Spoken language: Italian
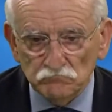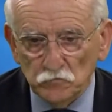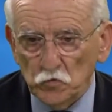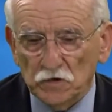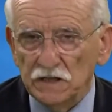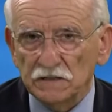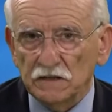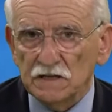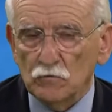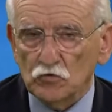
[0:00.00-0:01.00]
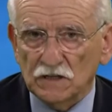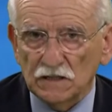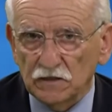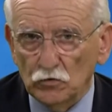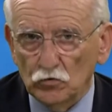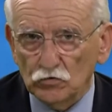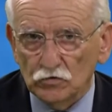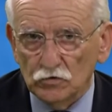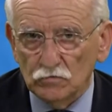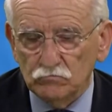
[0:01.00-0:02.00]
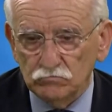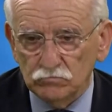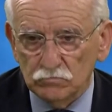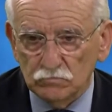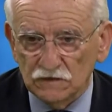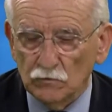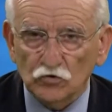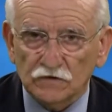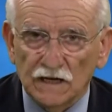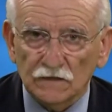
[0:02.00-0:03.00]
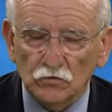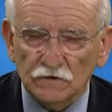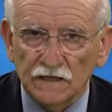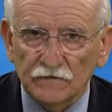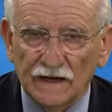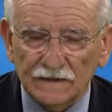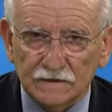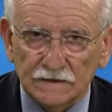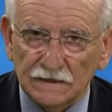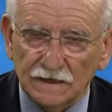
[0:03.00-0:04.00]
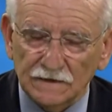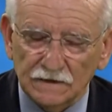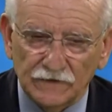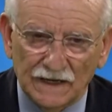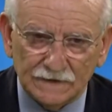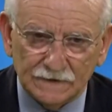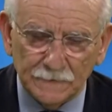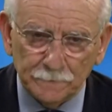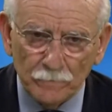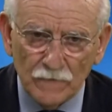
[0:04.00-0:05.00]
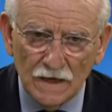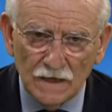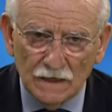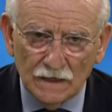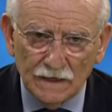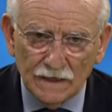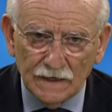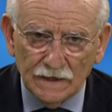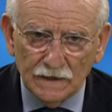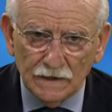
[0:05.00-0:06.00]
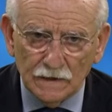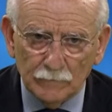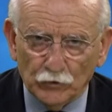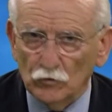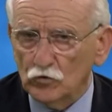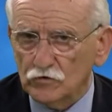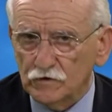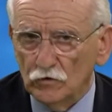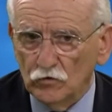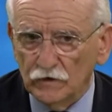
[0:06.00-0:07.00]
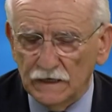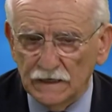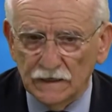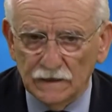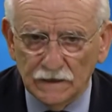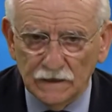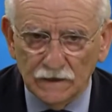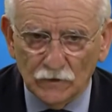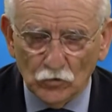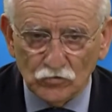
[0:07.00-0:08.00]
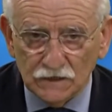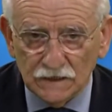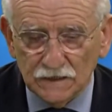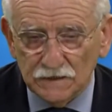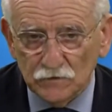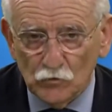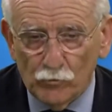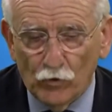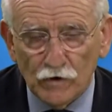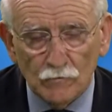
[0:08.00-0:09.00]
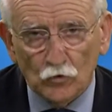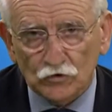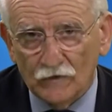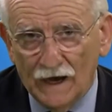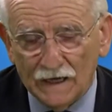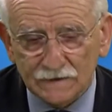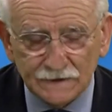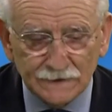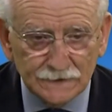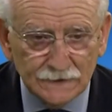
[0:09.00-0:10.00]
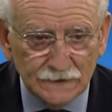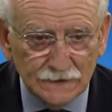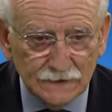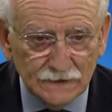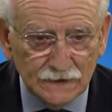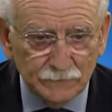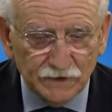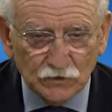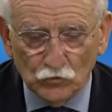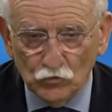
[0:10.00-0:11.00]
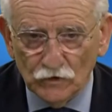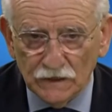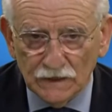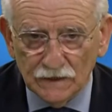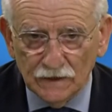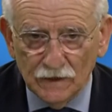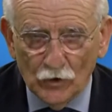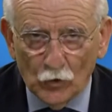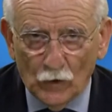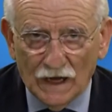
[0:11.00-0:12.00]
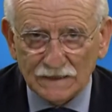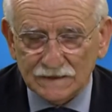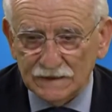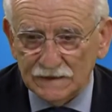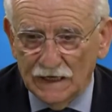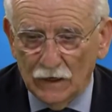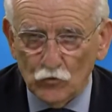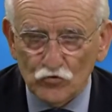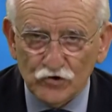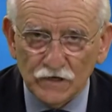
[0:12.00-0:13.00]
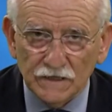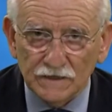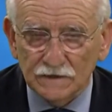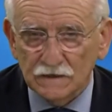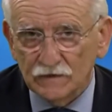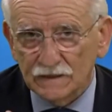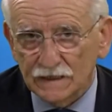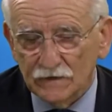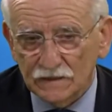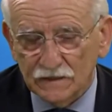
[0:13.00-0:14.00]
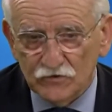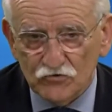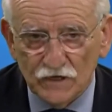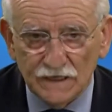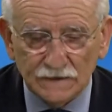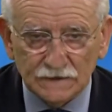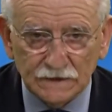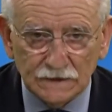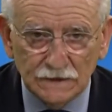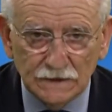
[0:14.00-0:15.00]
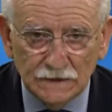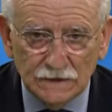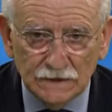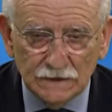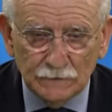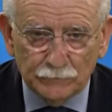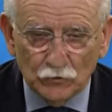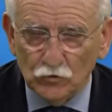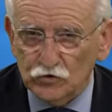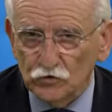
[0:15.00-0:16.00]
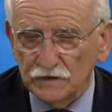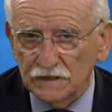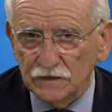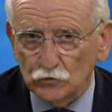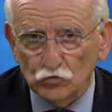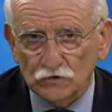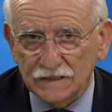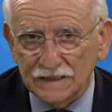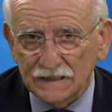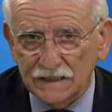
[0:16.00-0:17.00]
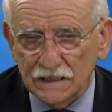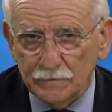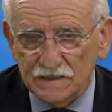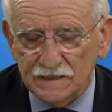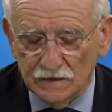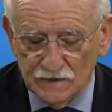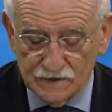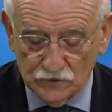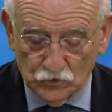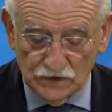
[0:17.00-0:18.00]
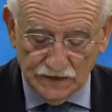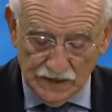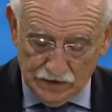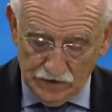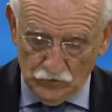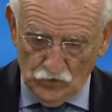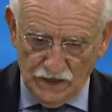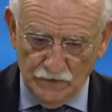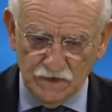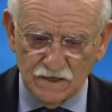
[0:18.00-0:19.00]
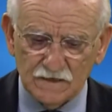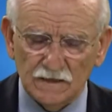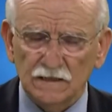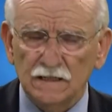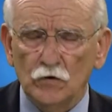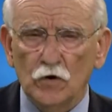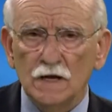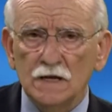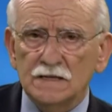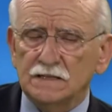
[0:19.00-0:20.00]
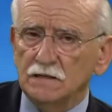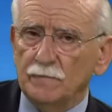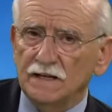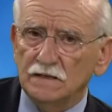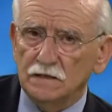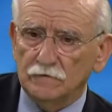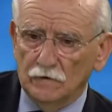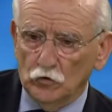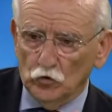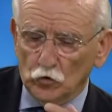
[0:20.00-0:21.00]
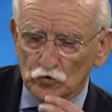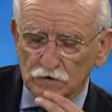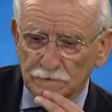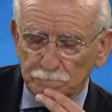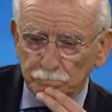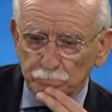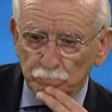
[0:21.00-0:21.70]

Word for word: Un clientelismo scandaloso dimostrato dai fatti, da tanti fatti, le eh, promozioni così un po' immotivate, eh, per cui quasi da usciere si diventava dirigenti, eh, promozioni di tutti i tipi, sia nel settore tecnico che amministrativo, stipendi favolosi,